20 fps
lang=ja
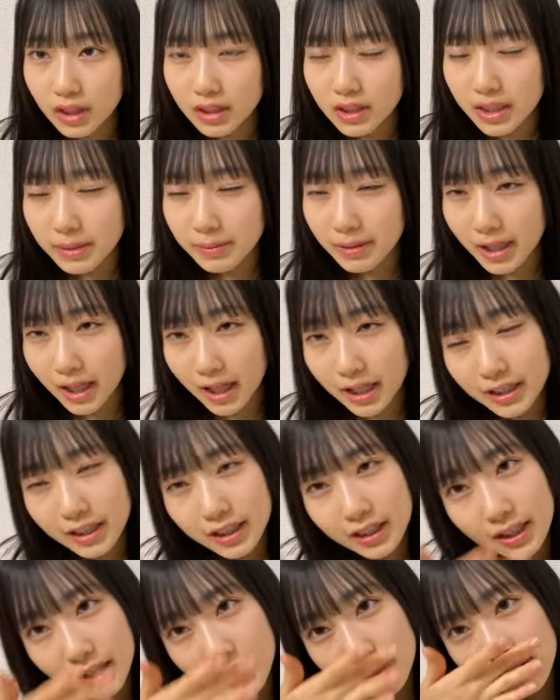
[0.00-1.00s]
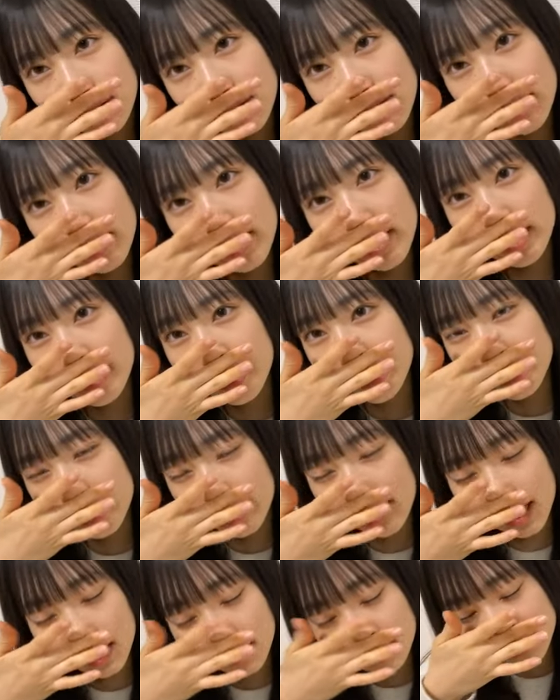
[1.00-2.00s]
やばい裸良すぎて
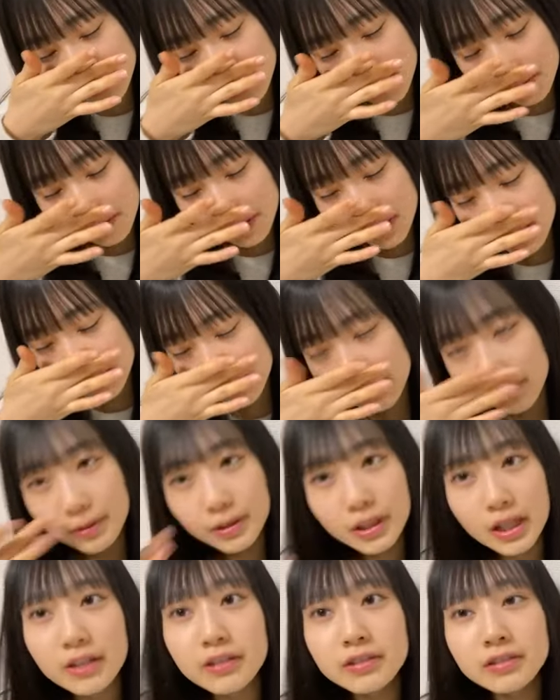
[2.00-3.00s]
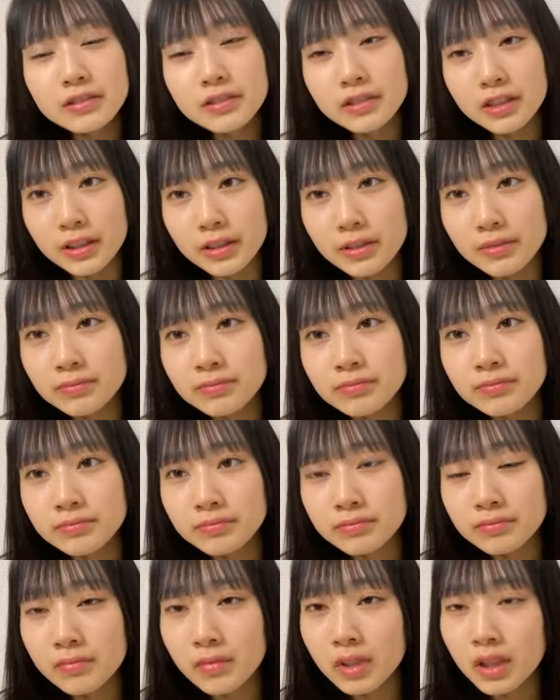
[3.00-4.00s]
さくしゃみでそう花粉これ
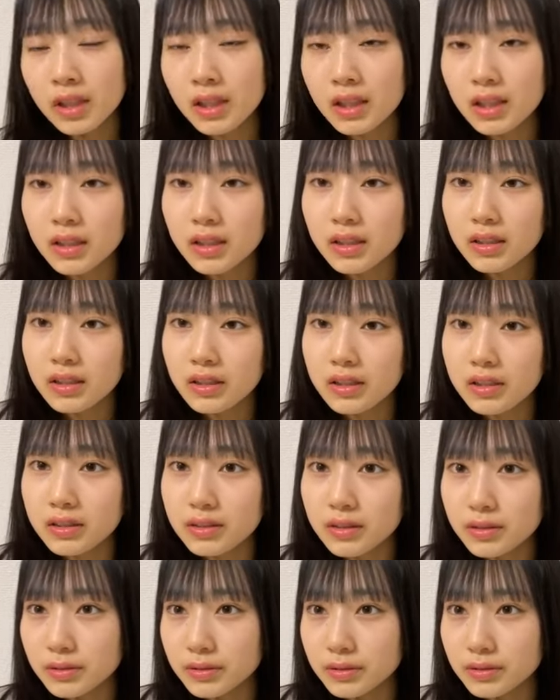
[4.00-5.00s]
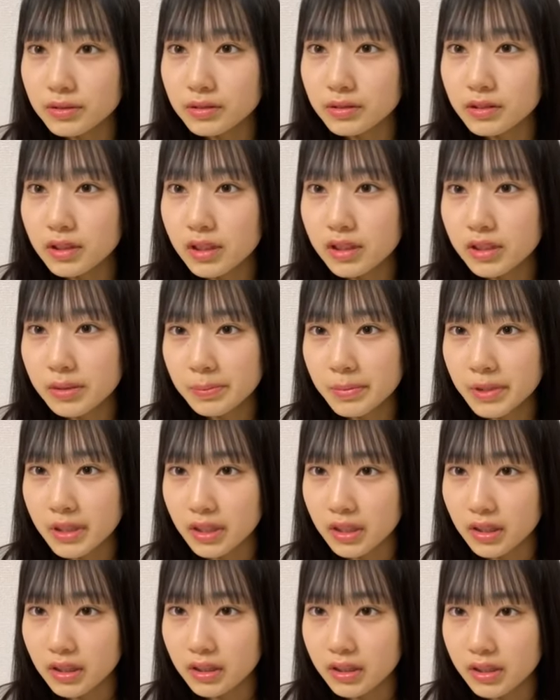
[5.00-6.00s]
そう初め
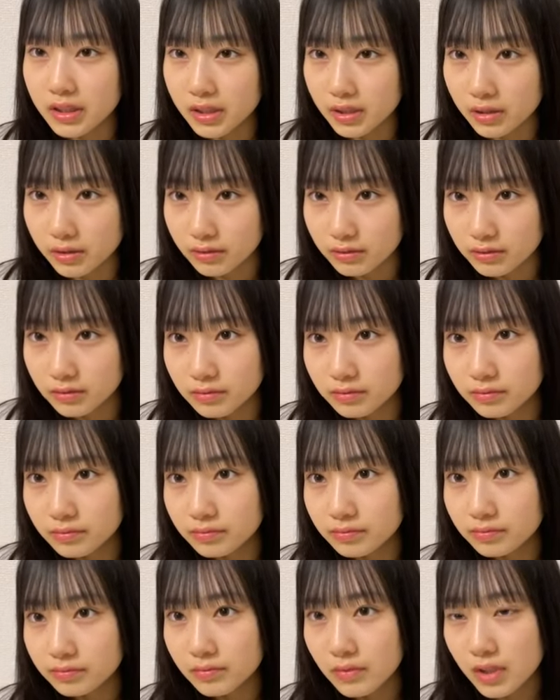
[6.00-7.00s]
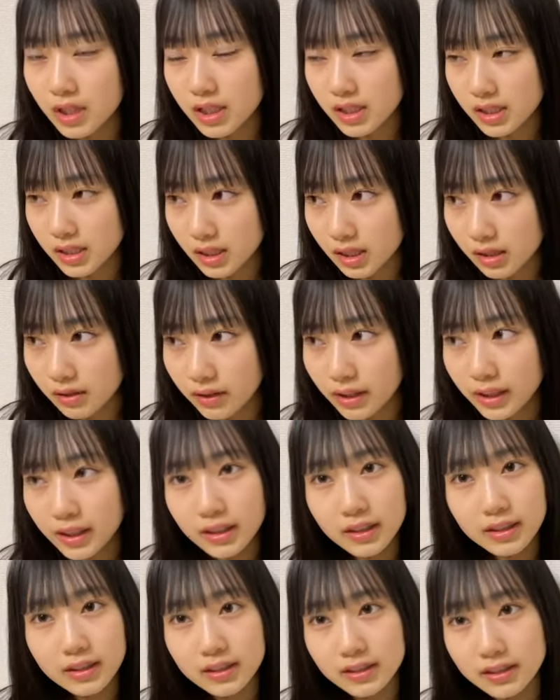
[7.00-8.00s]
てなんですよスカワ
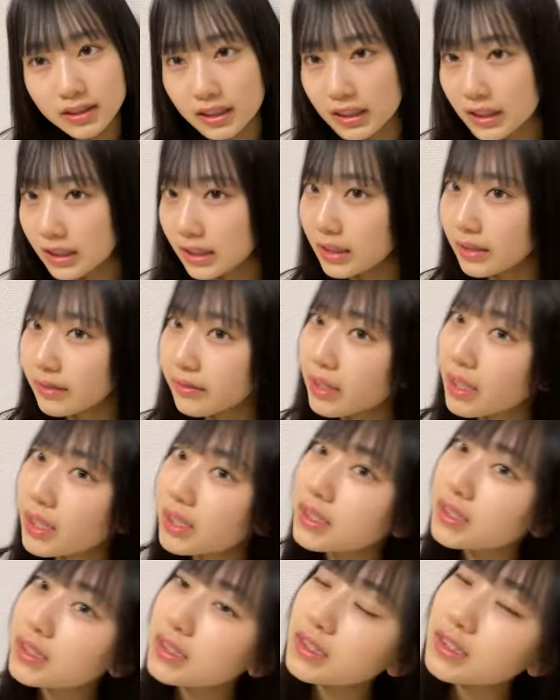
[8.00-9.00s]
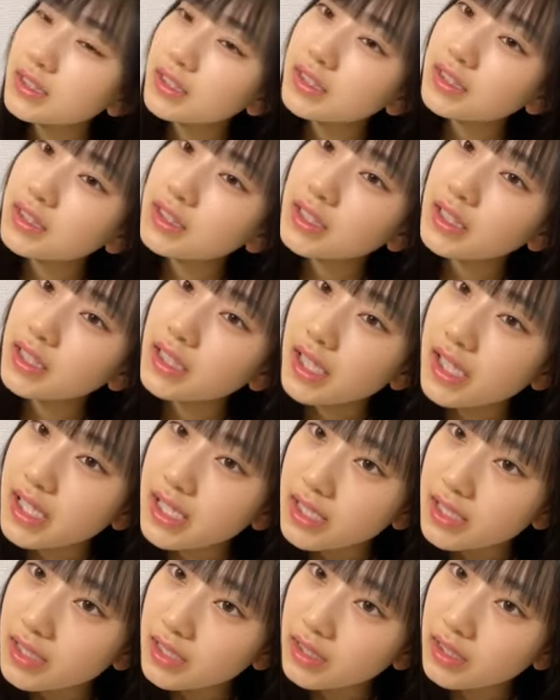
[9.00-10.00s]
E では一
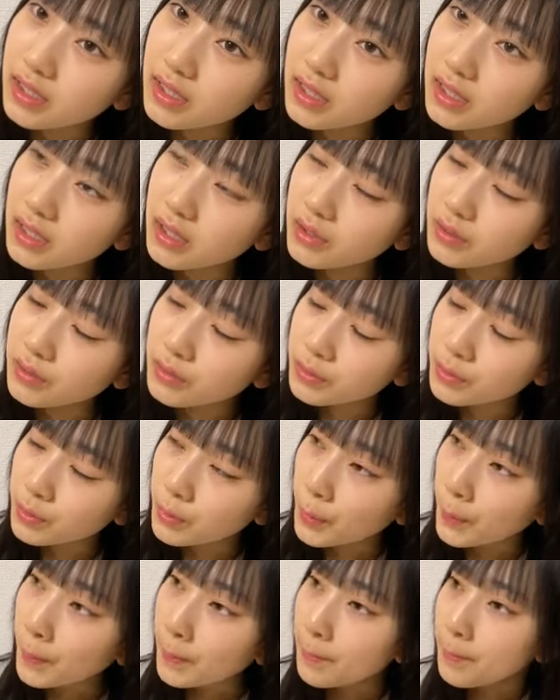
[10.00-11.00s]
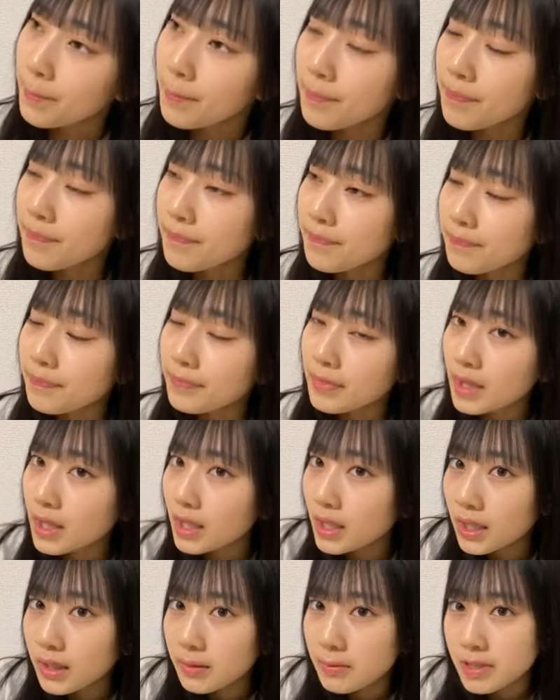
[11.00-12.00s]
回あのそ
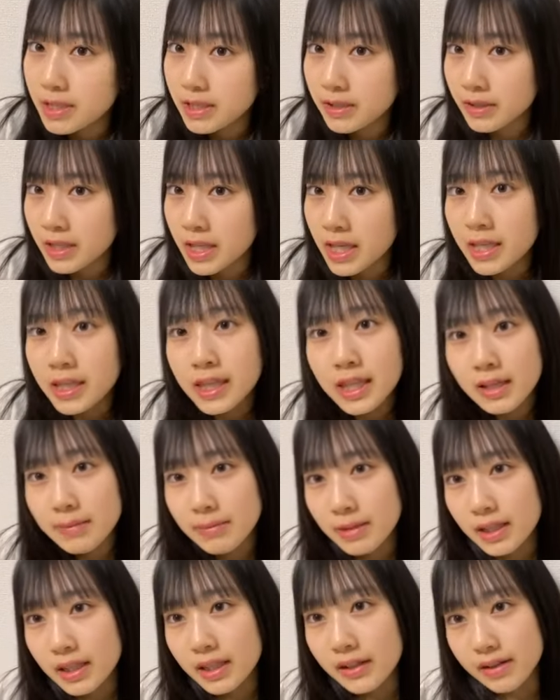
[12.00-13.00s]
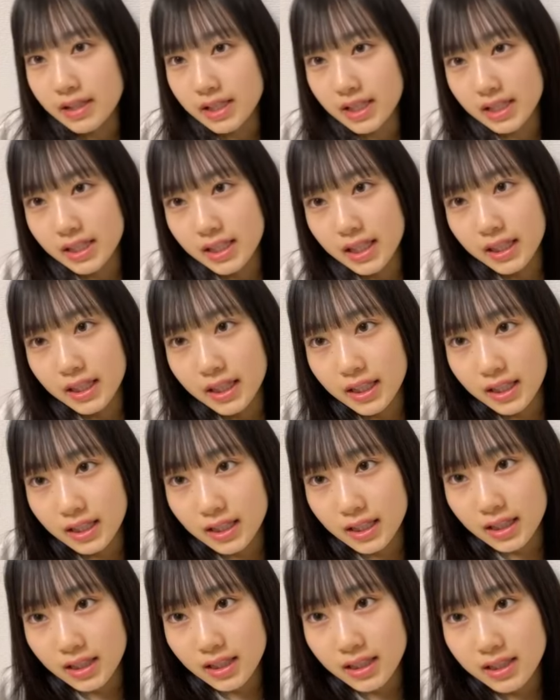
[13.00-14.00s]
うアマゾン限定版ではさせていただいて
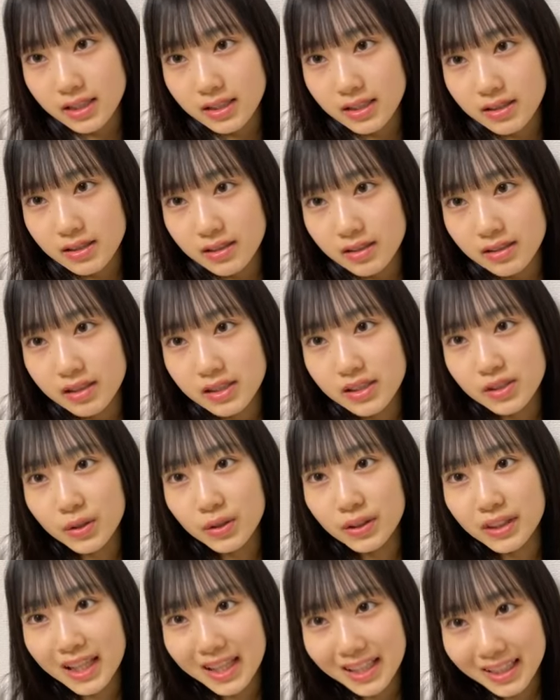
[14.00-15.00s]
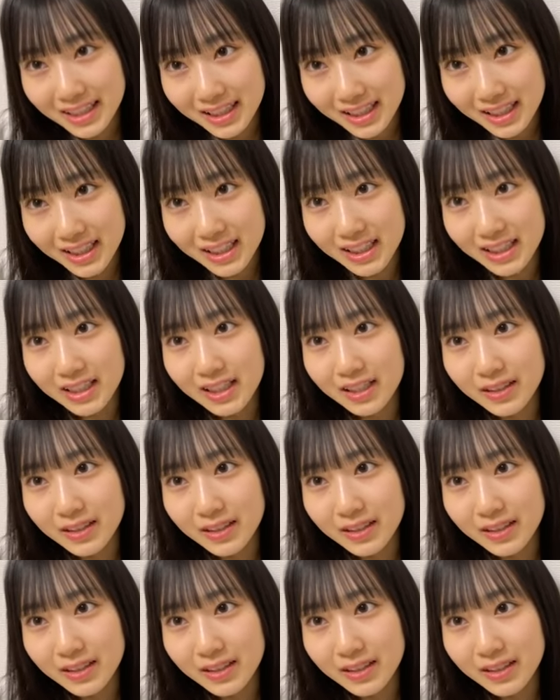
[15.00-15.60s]
書店に